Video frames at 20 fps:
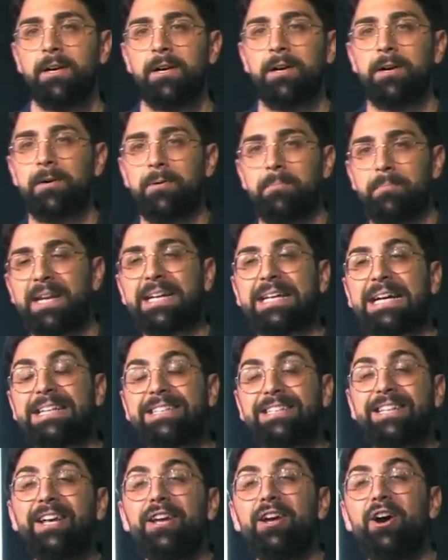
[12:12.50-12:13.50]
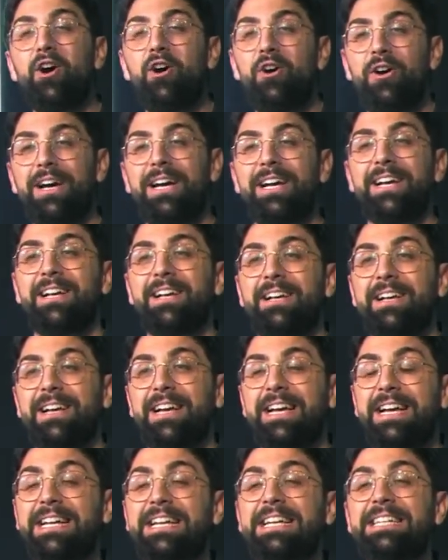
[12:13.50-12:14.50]
Perché Dio
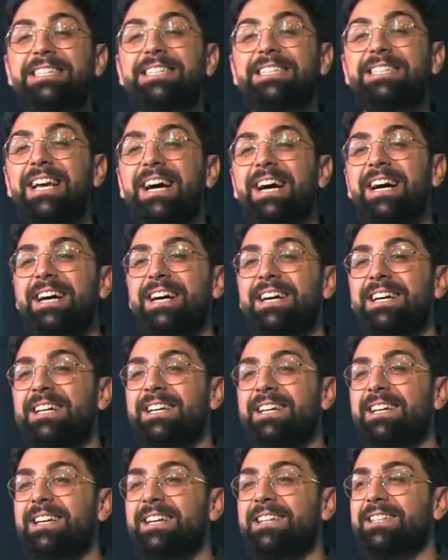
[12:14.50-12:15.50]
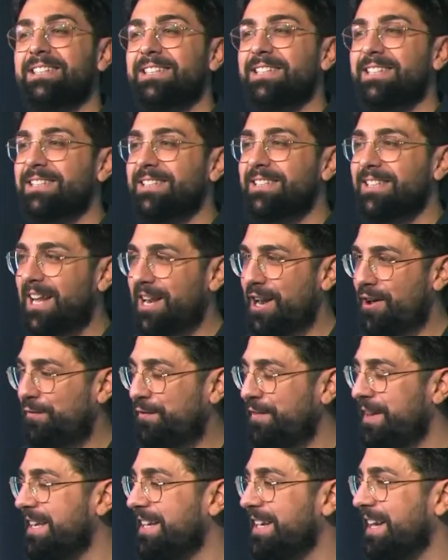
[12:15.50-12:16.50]
inizia dalla
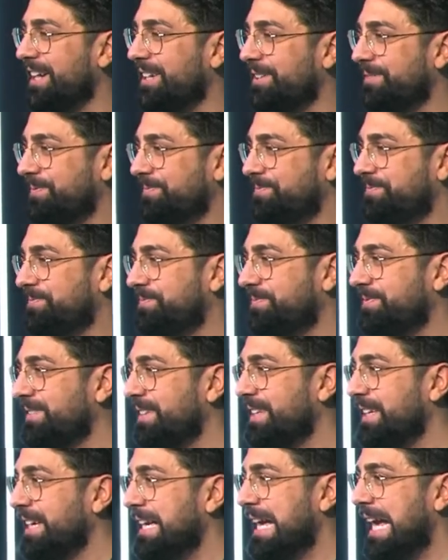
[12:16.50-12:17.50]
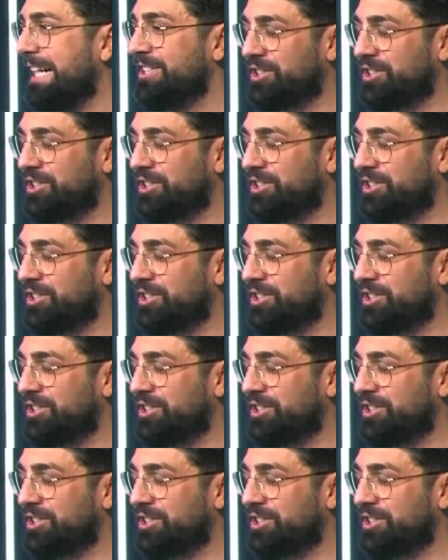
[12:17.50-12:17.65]
fine e ci